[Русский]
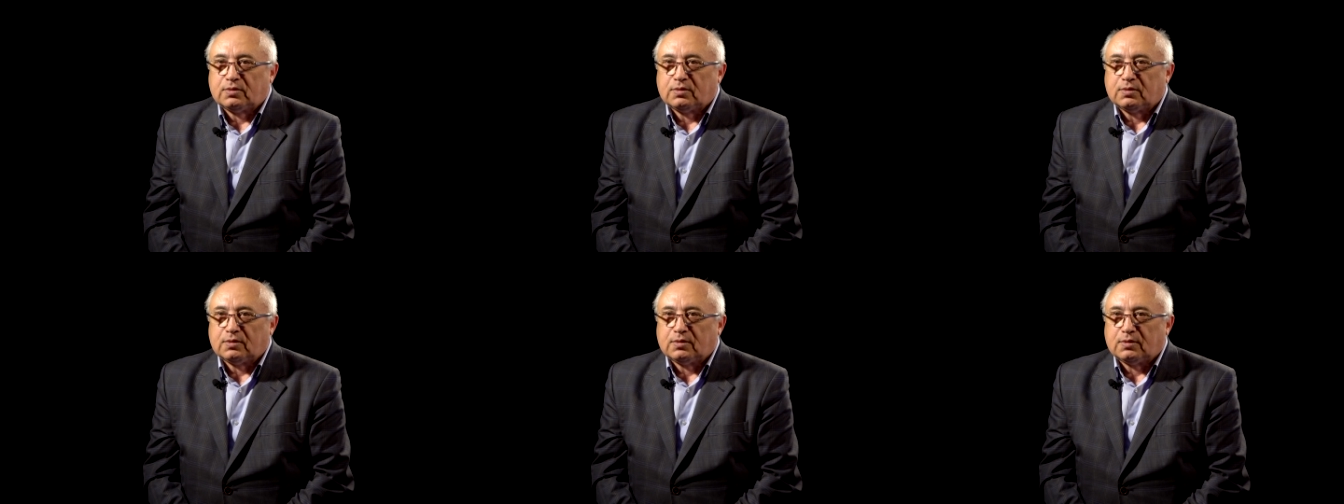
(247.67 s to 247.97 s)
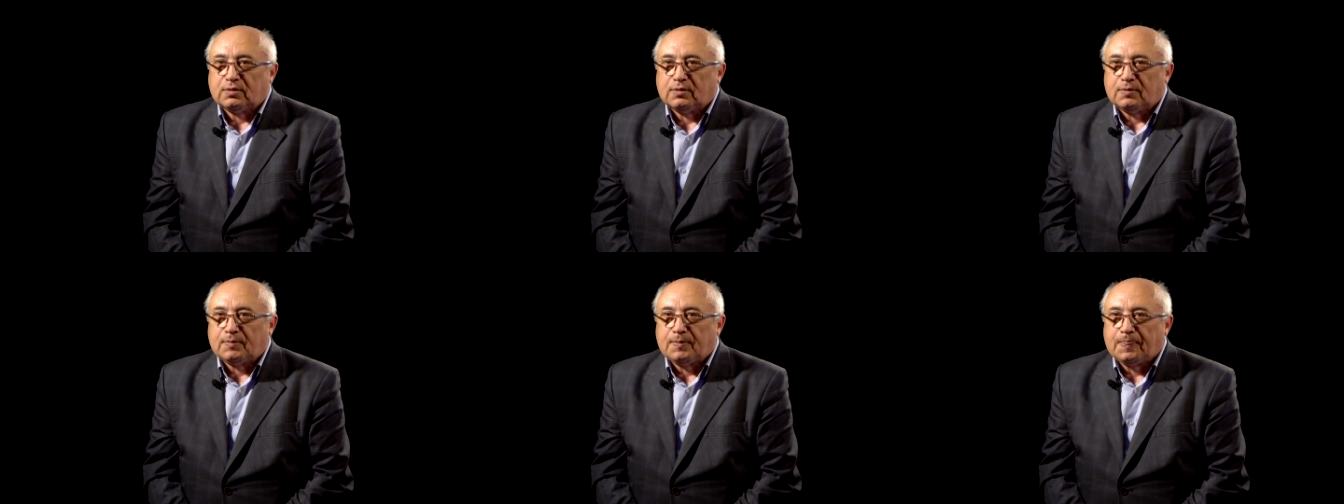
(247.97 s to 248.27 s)

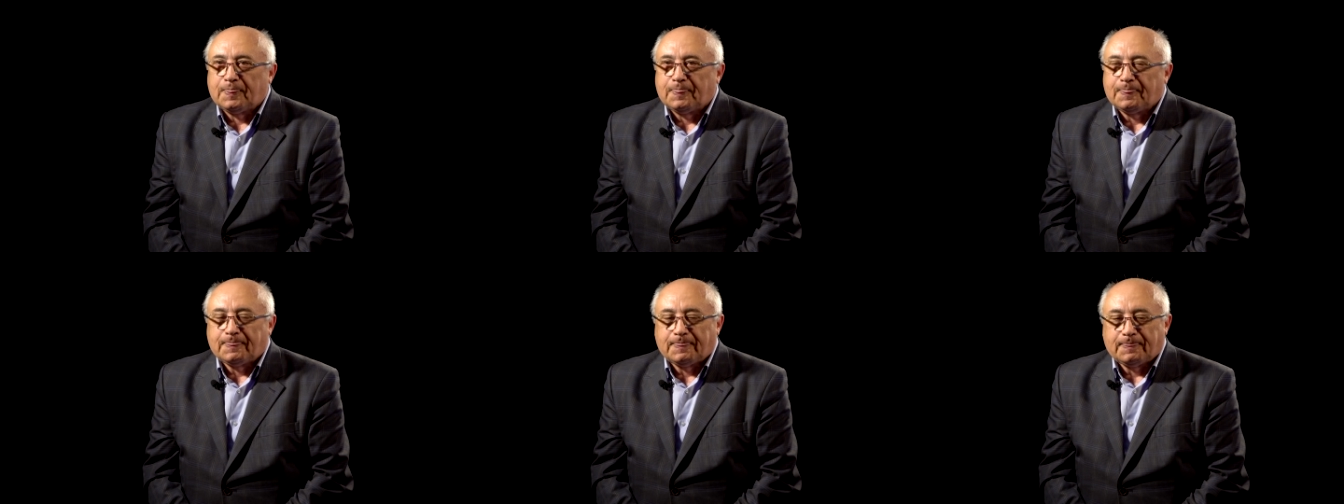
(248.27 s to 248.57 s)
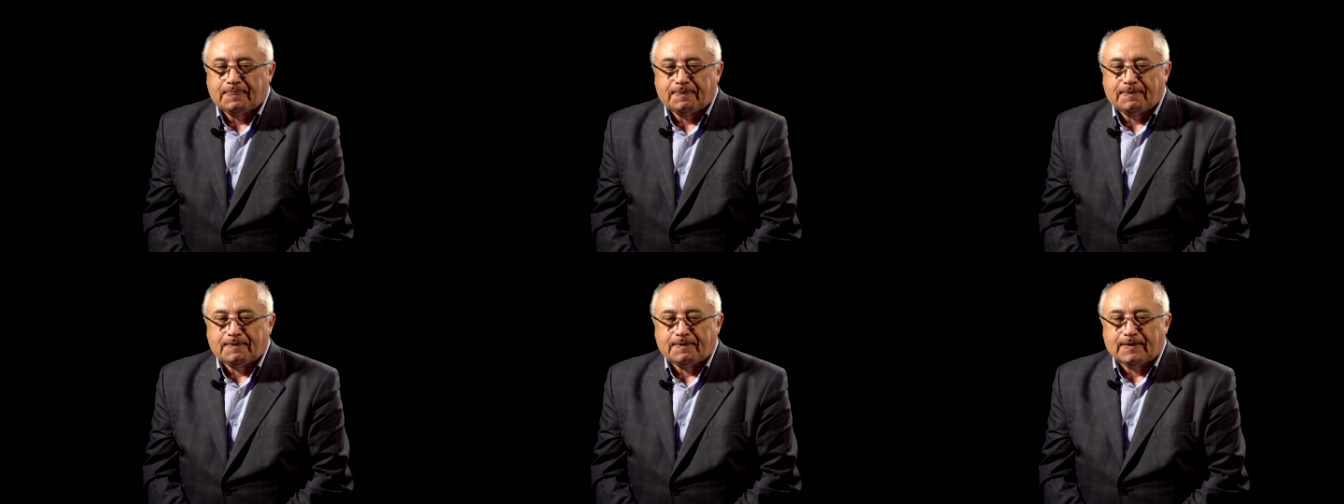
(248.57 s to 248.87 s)
Э,
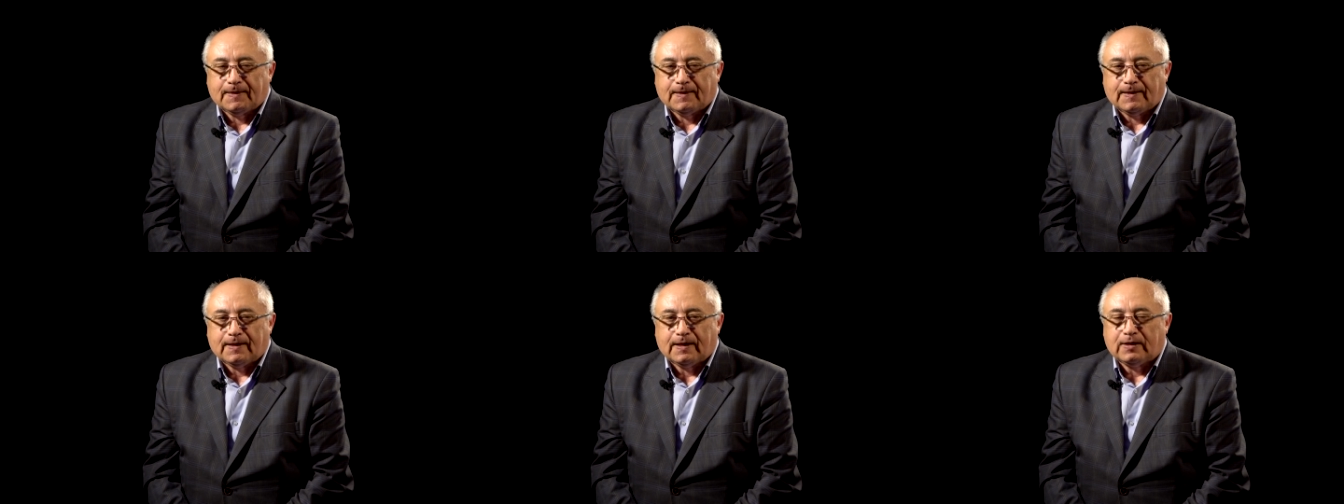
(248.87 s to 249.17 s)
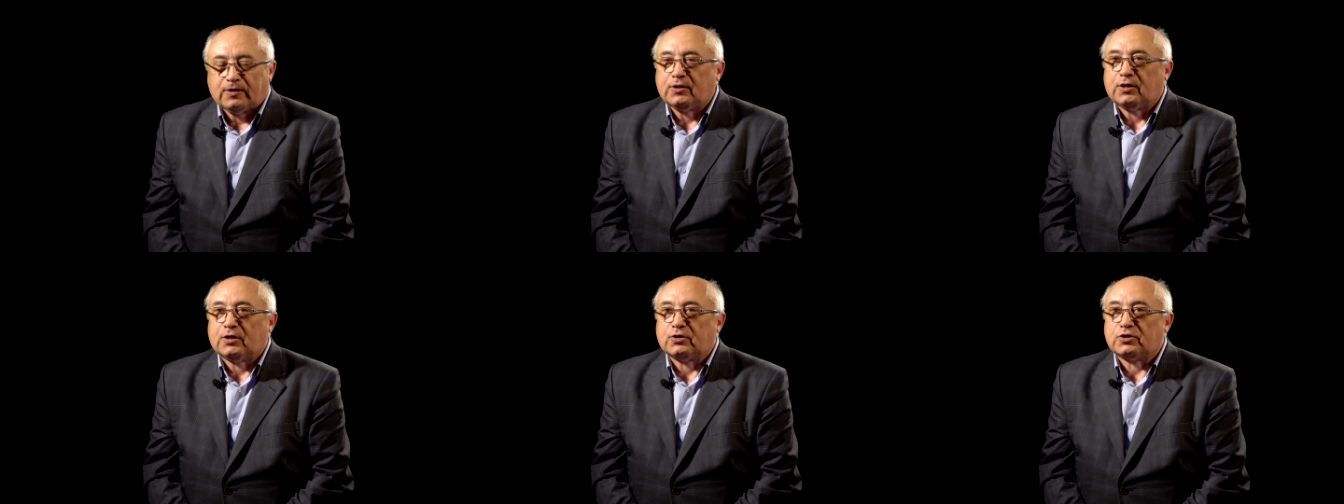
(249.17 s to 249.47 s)

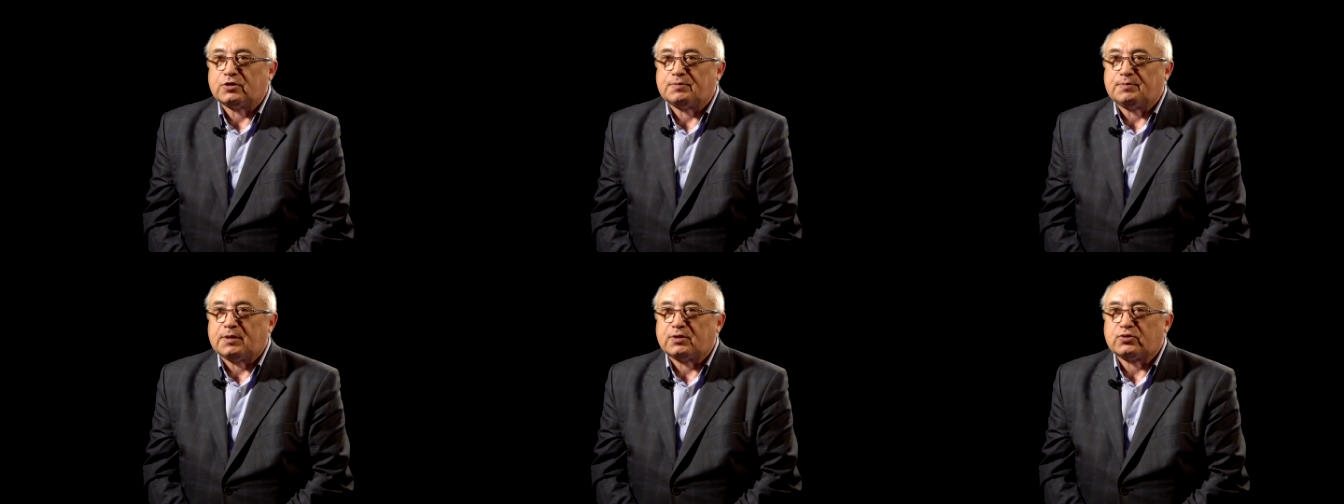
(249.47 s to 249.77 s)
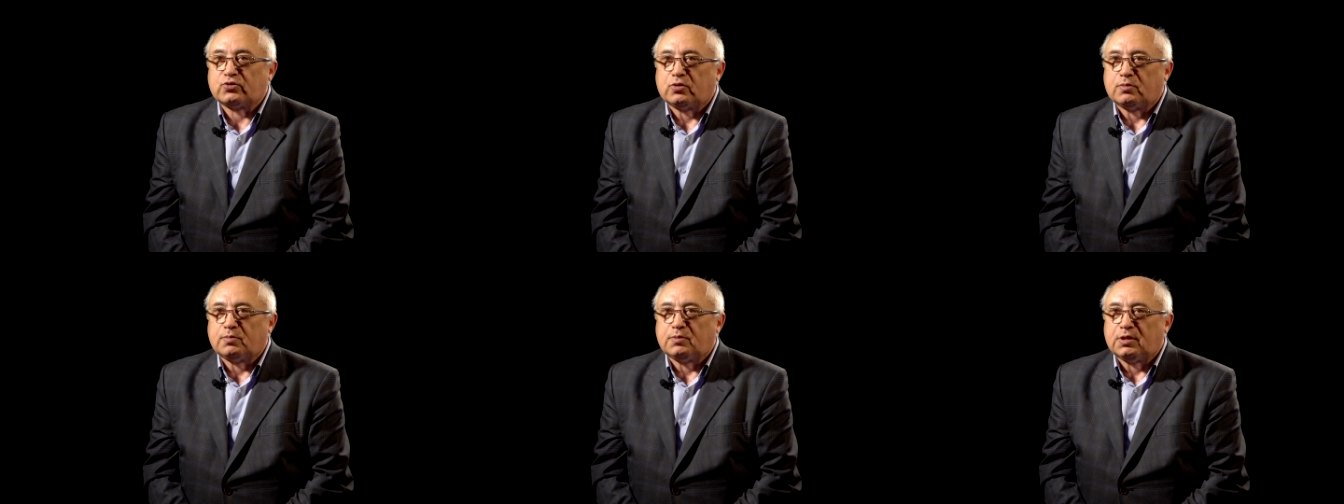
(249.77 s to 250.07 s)
они даже
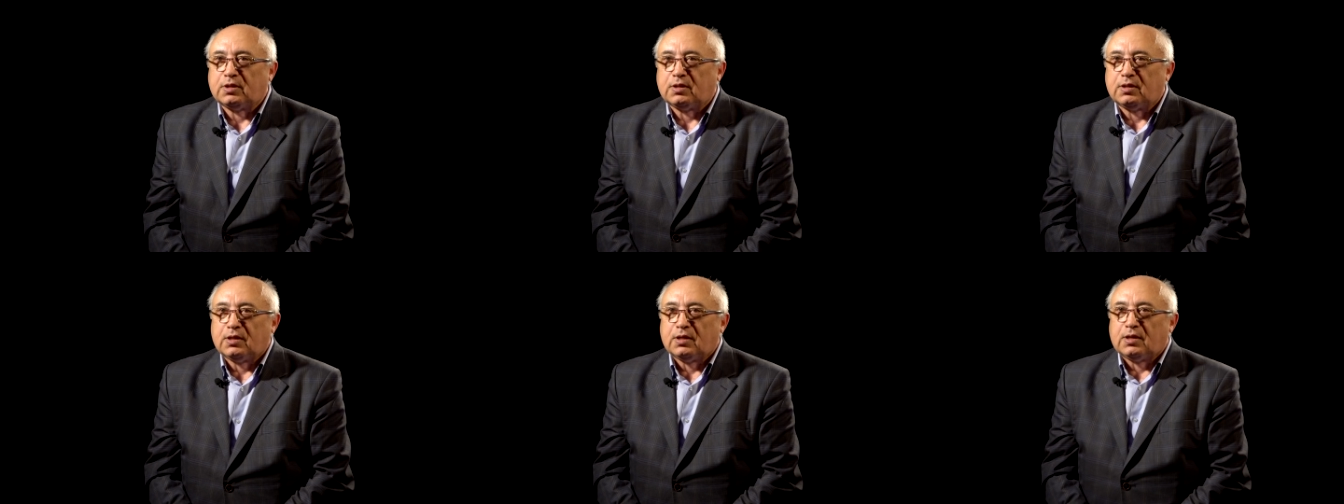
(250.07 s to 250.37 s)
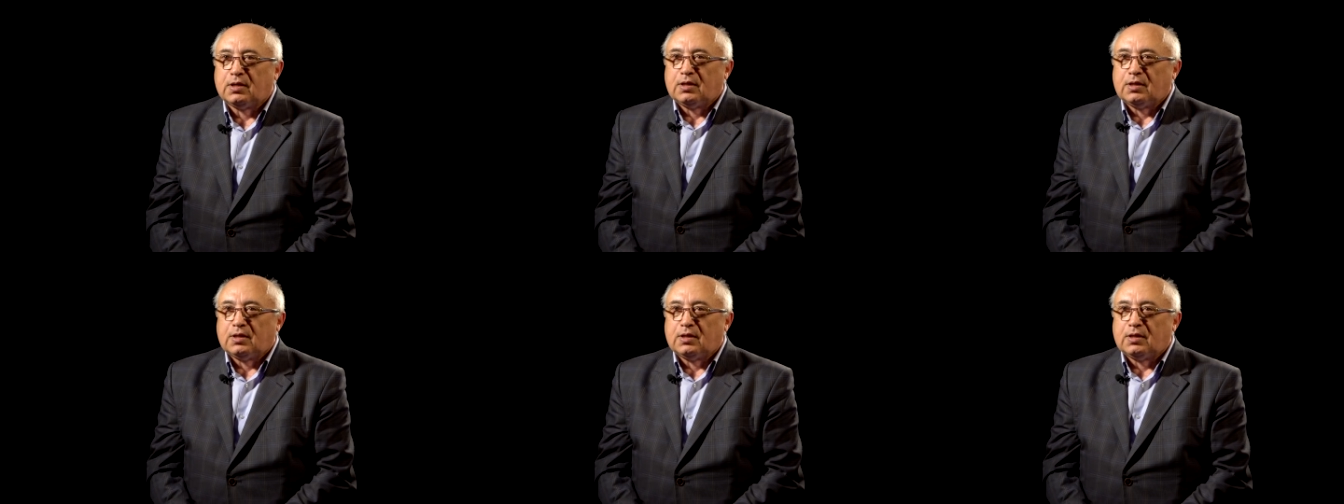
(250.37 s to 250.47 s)
способны